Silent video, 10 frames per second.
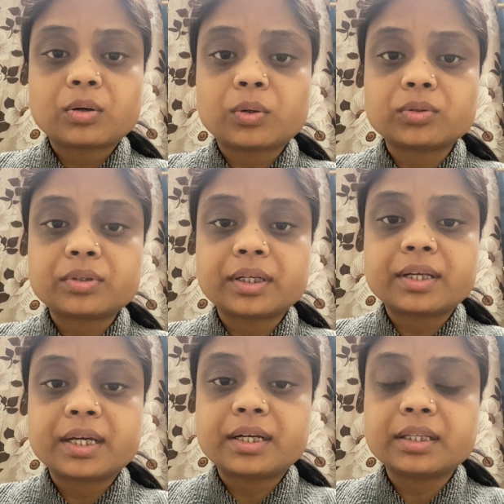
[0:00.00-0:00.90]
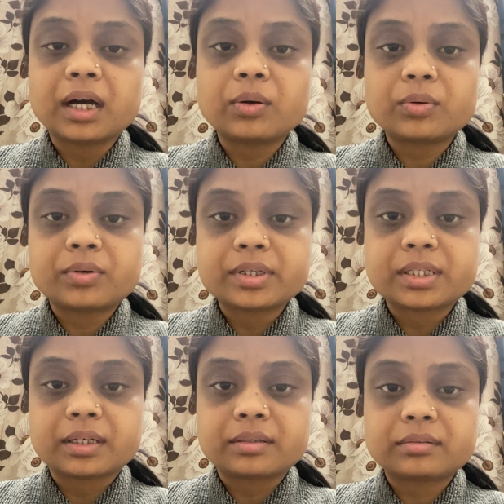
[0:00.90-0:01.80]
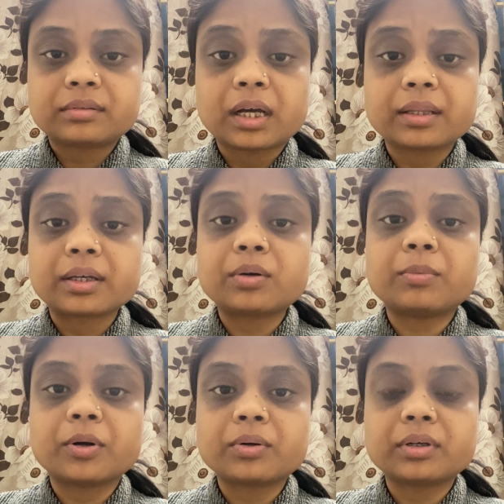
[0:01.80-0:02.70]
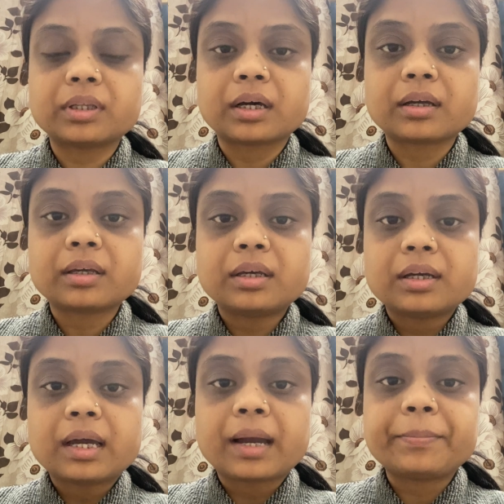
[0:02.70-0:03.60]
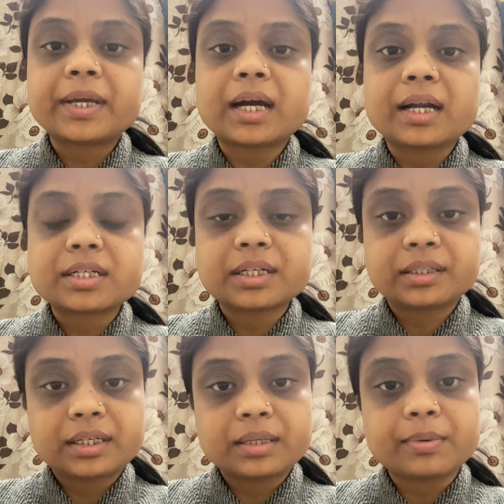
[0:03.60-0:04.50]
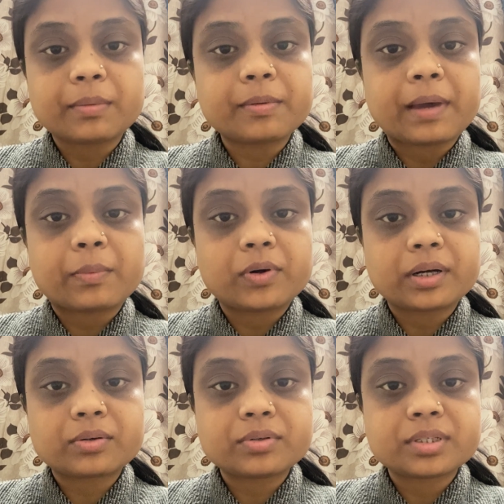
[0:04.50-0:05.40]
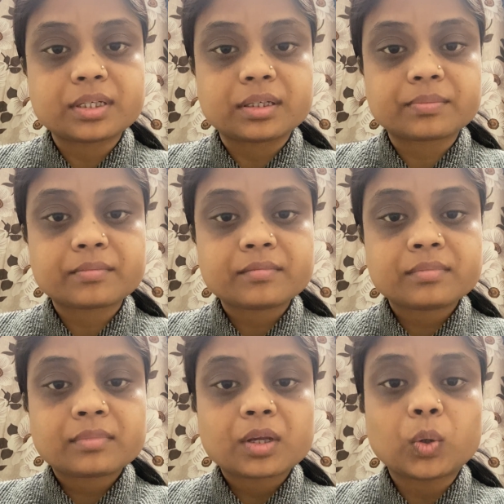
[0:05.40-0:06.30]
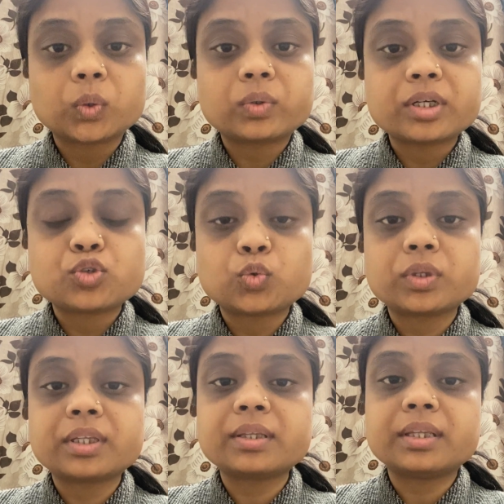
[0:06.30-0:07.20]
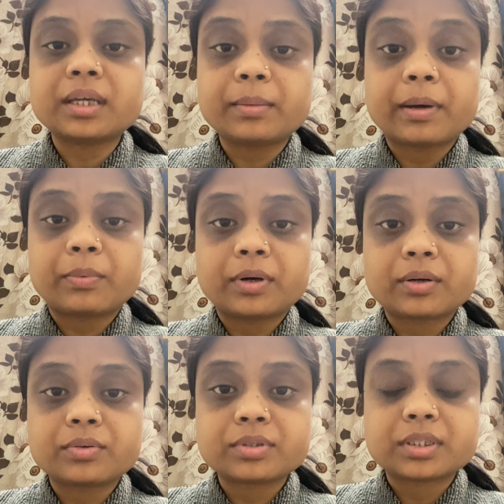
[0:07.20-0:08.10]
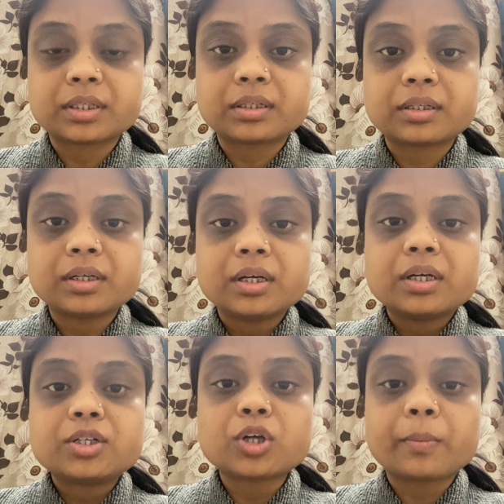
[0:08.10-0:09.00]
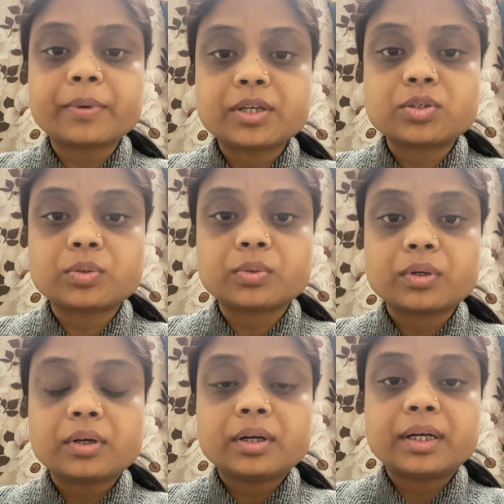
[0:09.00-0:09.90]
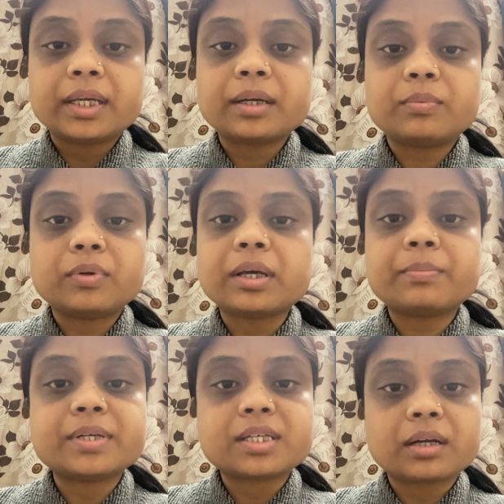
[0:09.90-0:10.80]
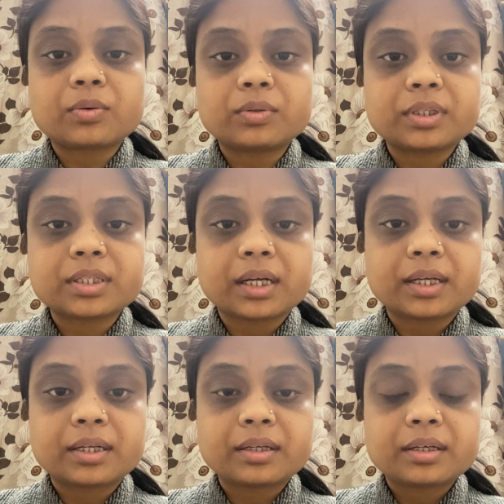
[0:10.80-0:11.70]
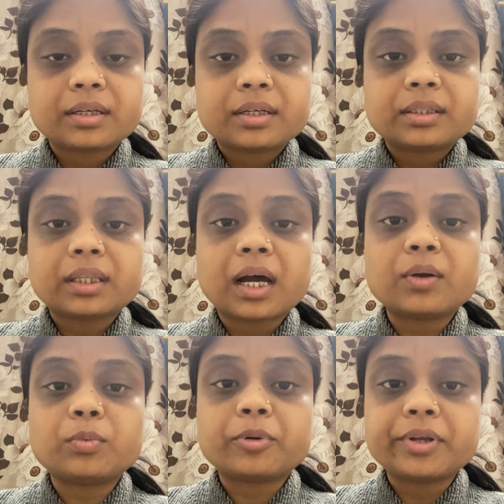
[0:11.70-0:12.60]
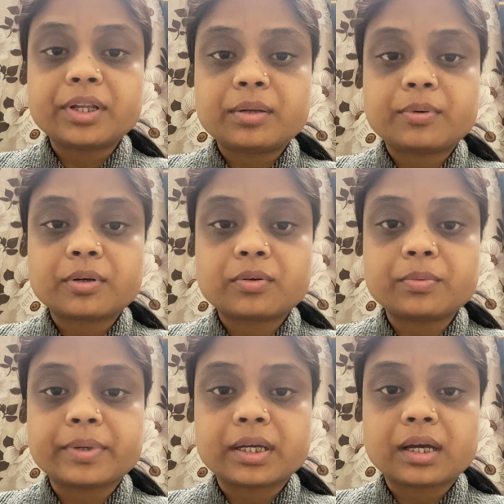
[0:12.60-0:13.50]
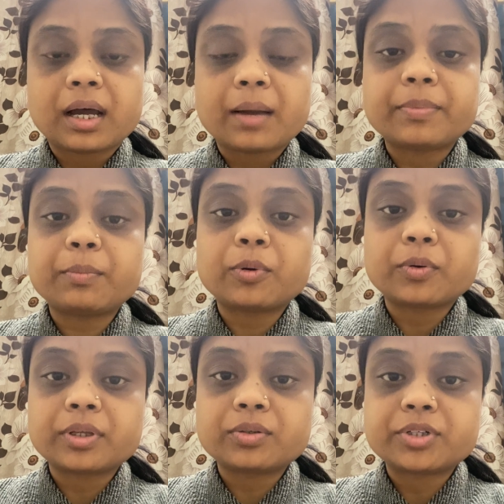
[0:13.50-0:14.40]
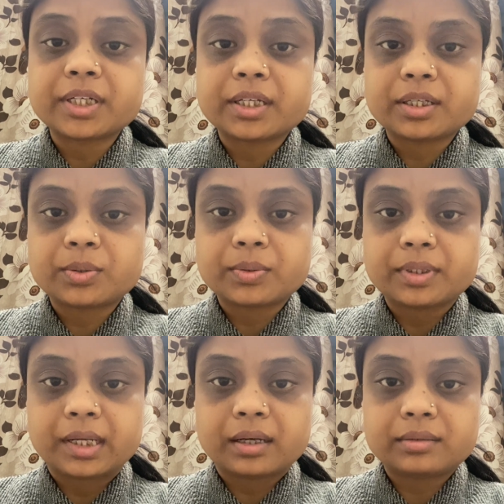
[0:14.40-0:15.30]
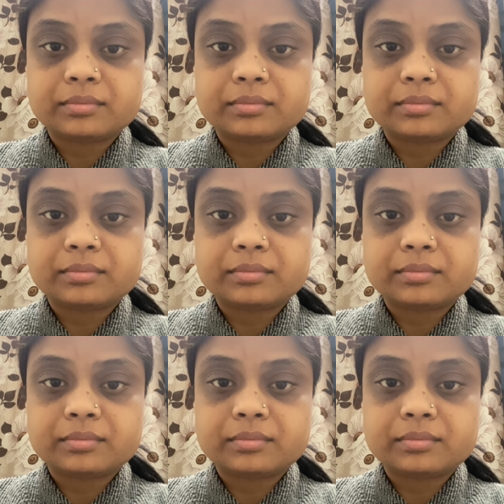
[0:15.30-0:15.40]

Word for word: কতটা ডিগ্রি ধারণ করেছেন তার থেকেও বড় কথা আপনি কার সাথে কিভাবে ব্যবহার করছেন কতটা যুক্তি দিয়ে ব্যবহার করছেন সব কিছু ঠিক ভুলের বিচার করতে জানেন তার উপরেই নির্ভর করবে আপনি প্রকৃত শিক্ষিত কিনা